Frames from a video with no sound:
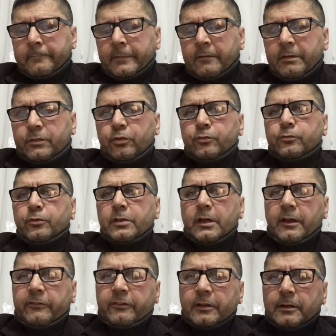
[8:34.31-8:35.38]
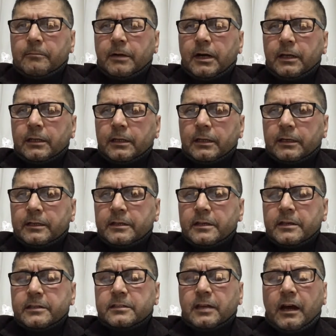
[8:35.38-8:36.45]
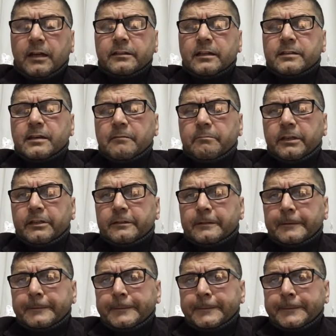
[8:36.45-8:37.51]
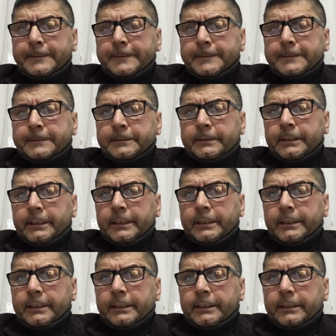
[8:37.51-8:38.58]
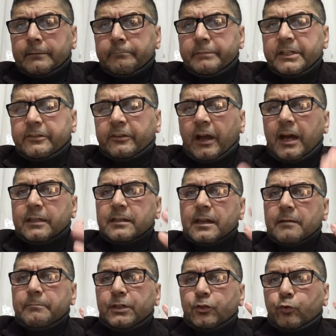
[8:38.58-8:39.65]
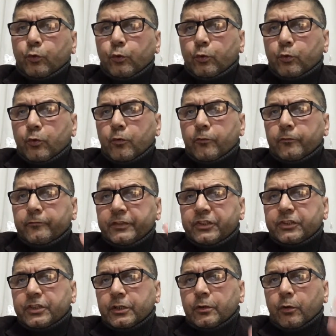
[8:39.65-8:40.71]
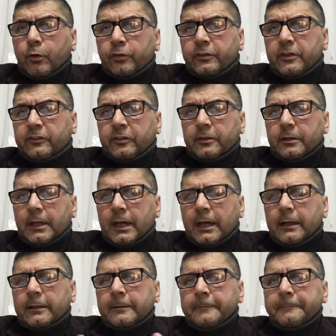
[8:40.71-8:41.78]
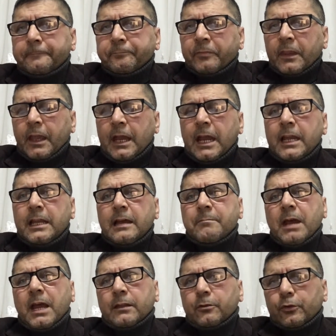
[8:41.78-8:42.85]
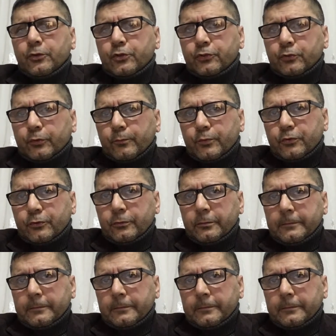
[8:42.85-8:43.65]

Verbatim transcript: ve Türk dünyasına bağlılığı sadece bir ee, bir sade bir duygu fikrin ötesinde eyleme dönüştürmüştü.